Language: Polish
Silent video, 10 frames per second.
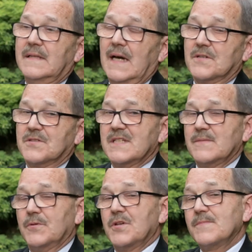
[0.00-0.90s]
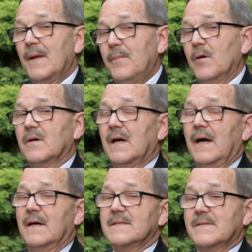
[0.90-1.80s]
także jest młodzież z
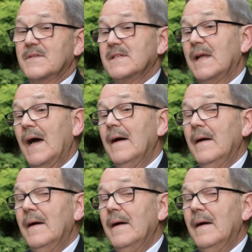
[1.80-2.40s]
Malborka, z Kidzyna.